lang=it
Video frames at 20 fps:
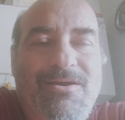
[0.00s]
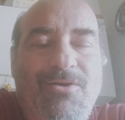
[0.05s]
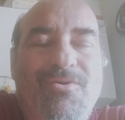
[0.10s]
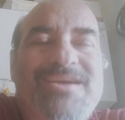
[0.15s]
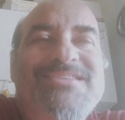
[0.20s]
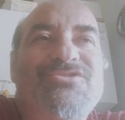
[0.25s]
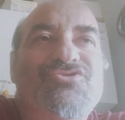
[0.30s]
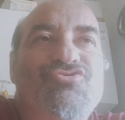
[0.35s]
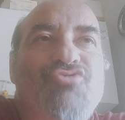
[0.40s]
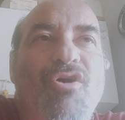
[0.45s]

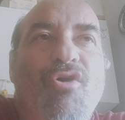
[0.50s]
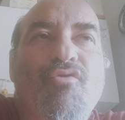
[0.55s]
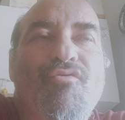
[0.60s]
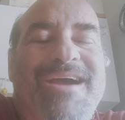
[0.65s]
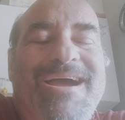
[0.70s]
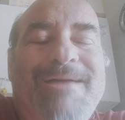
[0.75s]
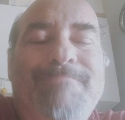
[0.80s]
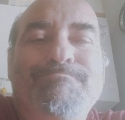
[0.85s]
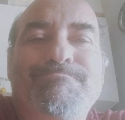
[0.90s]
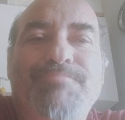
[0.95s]
Questo è
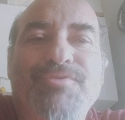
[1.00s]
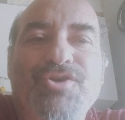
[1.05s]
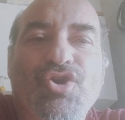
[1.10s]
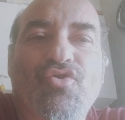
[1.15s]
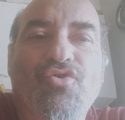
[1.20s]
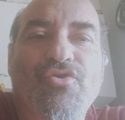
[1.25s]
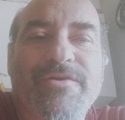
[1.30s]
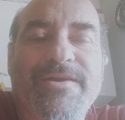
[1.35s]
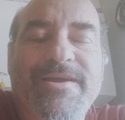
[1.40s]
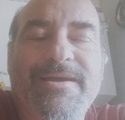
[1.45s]
un
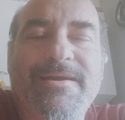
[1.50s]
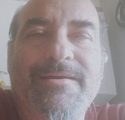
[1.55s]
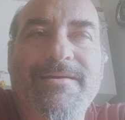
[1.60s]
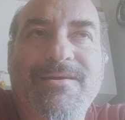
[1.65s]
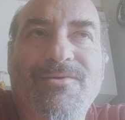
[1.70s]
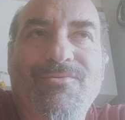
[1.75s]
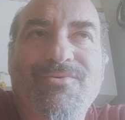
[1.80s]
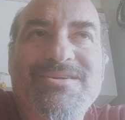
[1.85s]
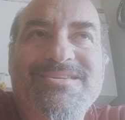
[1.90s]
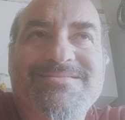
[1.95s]

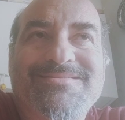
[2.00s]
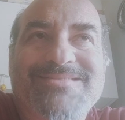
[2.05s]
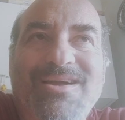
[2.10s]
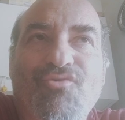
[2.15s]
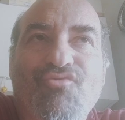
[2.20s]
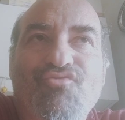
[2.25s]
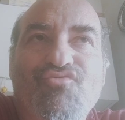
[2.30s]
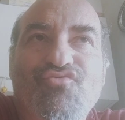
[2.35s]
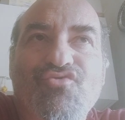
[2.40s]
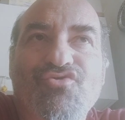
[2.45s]
campione, questo è
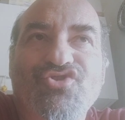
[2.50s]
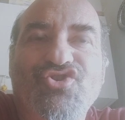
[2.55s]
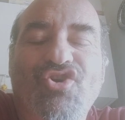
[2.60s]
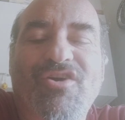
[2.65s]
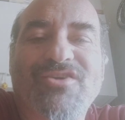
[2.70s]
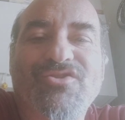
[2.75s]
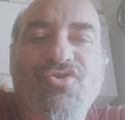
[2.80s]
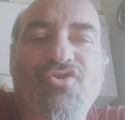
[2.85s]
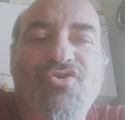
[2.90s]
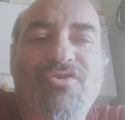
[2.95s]
un
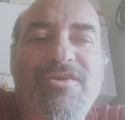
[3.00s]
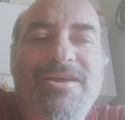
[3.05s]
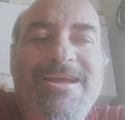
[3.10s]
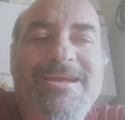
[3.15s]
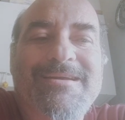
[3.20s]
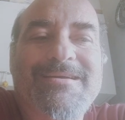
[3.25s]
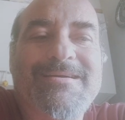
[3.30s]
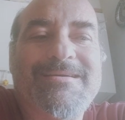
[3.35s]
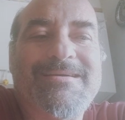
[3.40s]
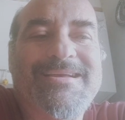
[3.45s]

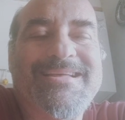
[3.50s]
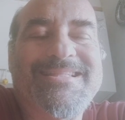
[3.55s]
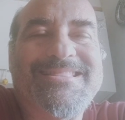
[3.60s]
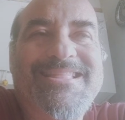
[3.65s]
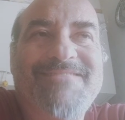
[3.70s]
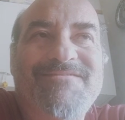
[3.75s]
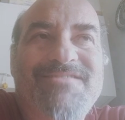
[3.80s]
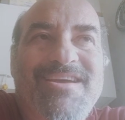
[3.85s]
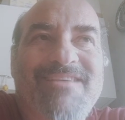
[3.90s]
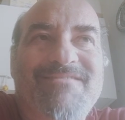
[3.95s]
giocatore che
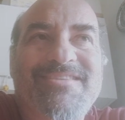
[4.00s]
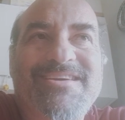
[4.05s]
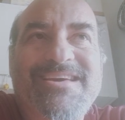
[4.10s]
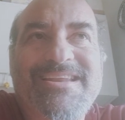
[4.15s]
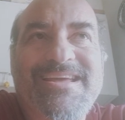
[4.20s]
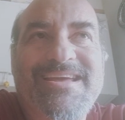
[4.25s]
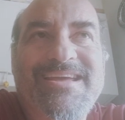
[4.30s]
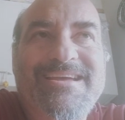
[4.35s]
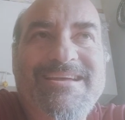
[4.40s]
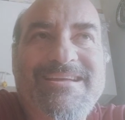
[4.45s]
devi
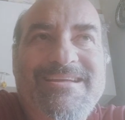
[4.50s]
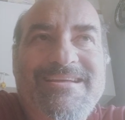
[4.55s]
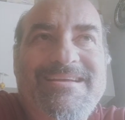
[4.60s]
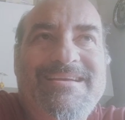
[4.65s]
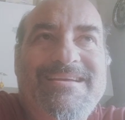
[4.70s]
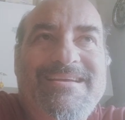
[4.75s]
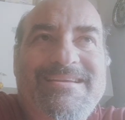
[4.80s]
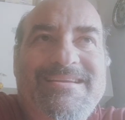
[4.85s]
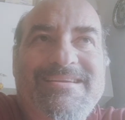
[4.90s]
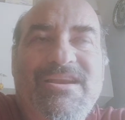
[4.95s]
avere
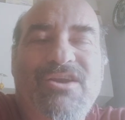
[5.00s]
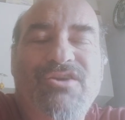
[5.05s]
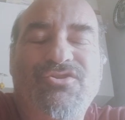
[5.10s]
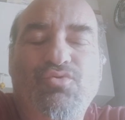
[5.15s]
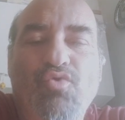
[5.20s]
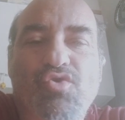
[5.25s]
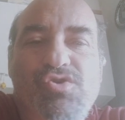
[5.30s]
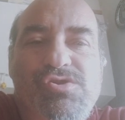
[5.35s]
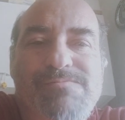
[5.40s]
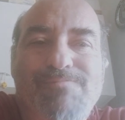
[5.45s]

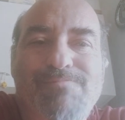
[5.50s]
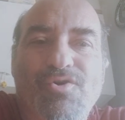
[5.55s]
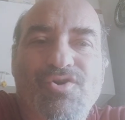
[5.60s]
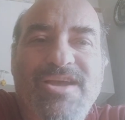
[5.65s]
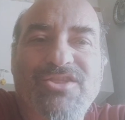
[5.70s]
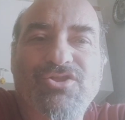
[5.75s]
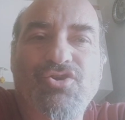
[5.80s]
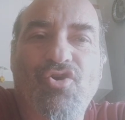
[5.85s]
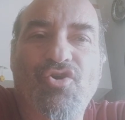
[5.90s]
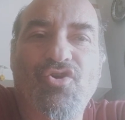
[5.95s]
nel tuo
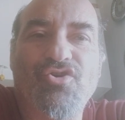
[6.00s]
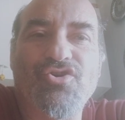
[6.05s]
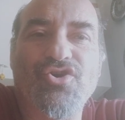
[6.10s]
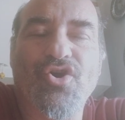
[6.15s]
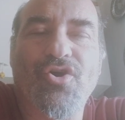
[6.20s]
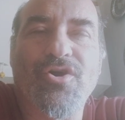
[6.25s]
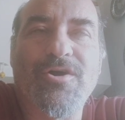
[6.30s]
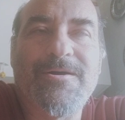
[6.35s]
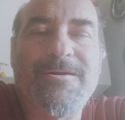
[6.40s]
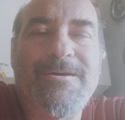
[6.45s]

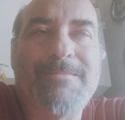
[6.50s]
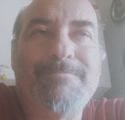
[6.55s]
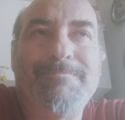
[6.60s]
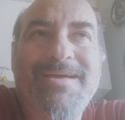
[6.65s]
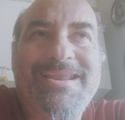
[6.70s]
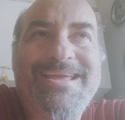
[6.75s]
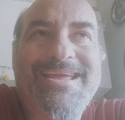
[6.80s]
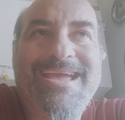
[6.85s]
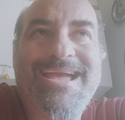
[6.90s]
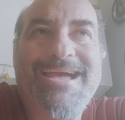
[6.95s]
spogliatoio
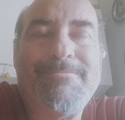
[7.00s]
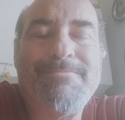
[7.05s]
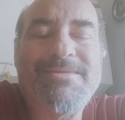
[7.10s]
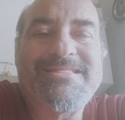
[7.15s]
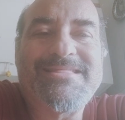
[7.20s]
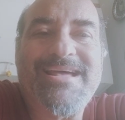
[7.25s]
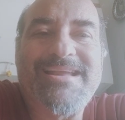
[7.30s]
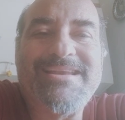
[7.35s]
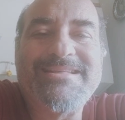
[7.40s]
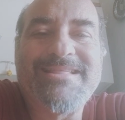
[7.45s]
perché ha
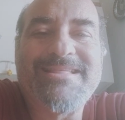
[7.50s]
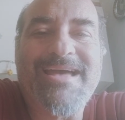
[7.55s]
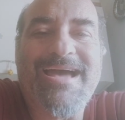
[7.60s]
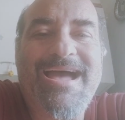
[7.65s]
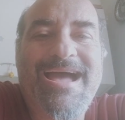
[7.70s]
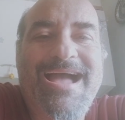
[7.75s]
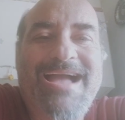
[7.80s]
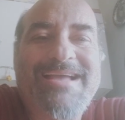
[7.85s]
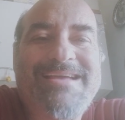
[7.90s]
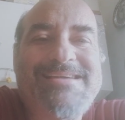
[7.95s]

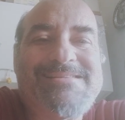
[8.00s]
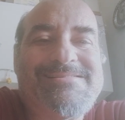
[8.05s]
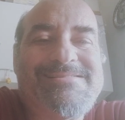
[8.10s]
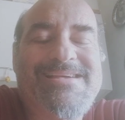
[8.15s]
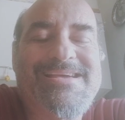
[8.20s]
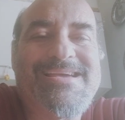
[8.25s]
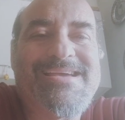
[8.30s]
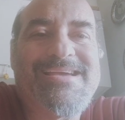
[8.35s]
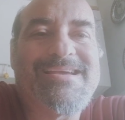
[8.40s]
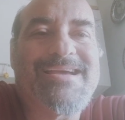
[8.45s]
mentalità, anche
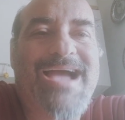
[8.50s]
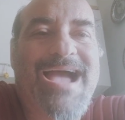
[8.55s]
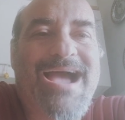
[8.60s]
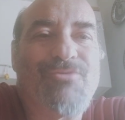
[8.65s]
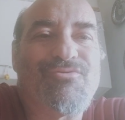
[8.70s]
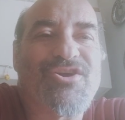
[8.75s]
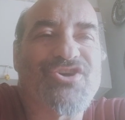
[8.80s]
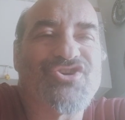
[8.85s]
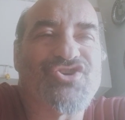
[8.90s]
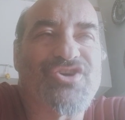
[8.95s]
se
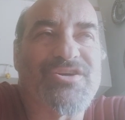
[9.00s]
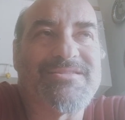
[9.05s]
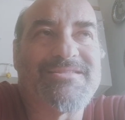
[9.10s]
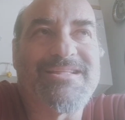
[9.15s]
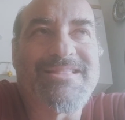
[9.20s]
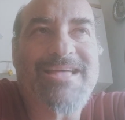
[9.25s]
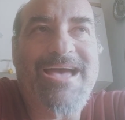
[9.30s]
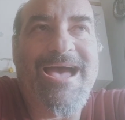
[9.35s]
ha una certa